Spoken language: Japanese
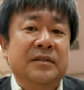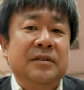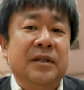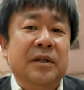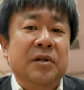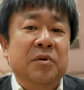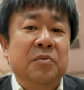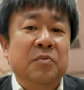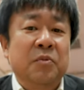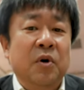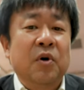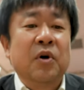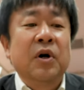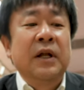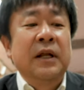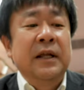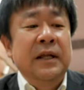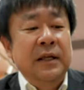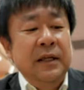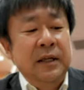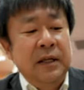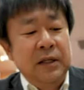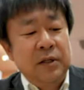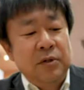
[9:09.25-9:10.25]
すけども、
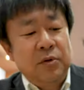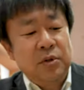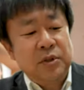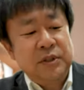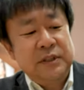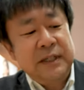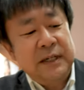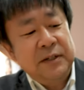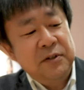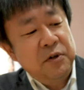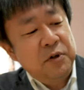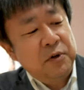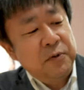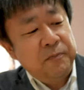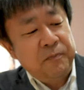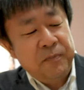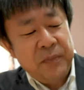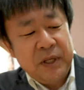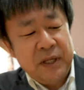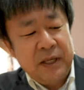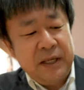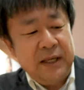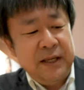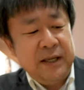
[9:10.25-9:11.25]
こちらの、
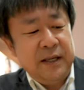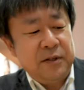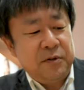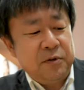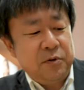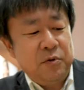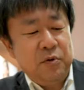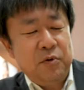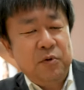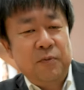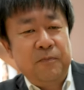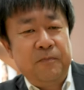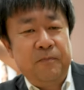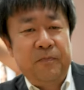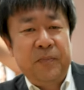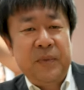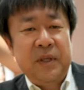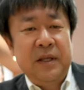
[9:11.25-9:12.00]
えっ、ー、と、